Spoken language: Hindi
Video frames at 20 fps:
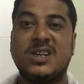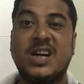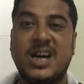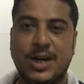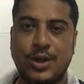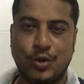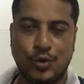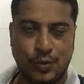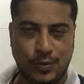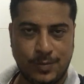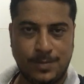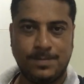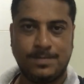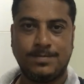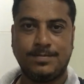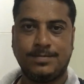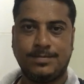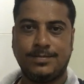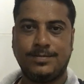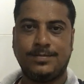कर दू
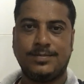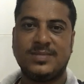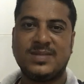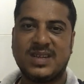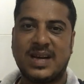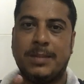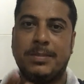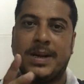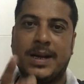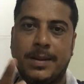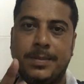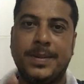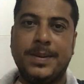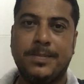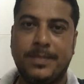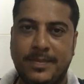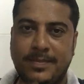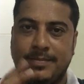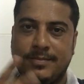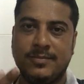कभी कभी
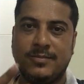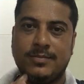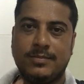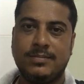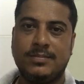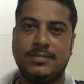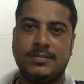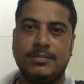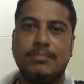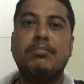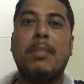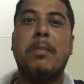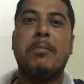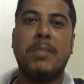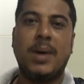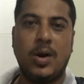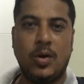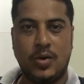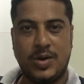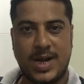
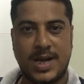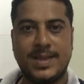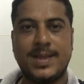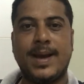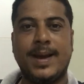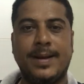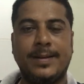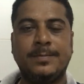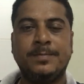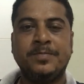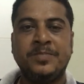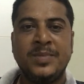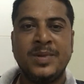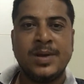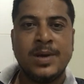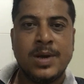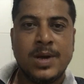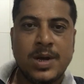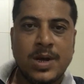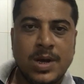बम्बल हो जाता है
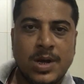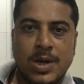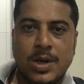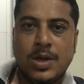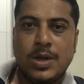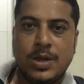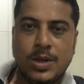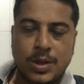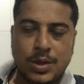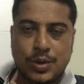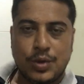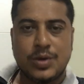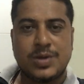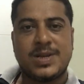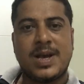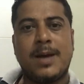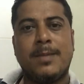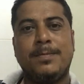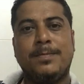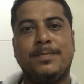तो
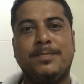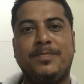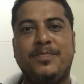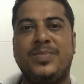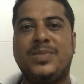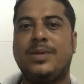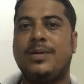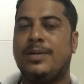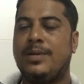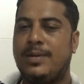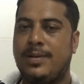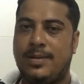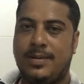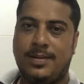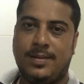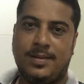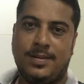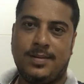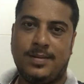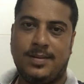साहब
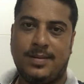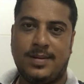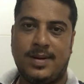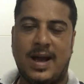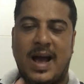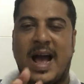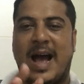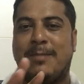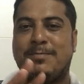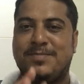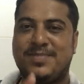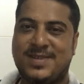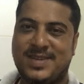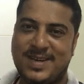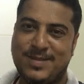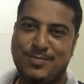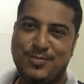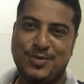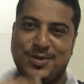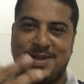
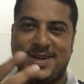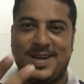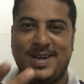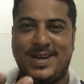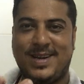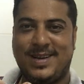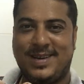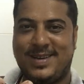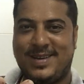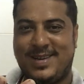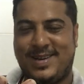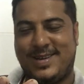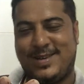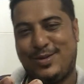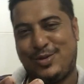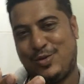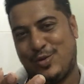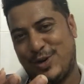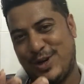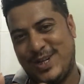आपसे मुझे
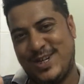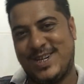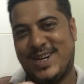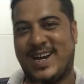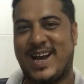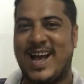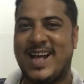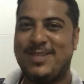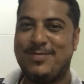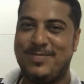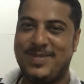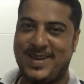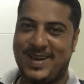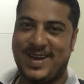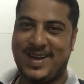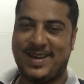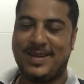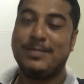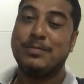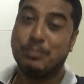थोड़ी शिकायत भी
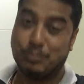है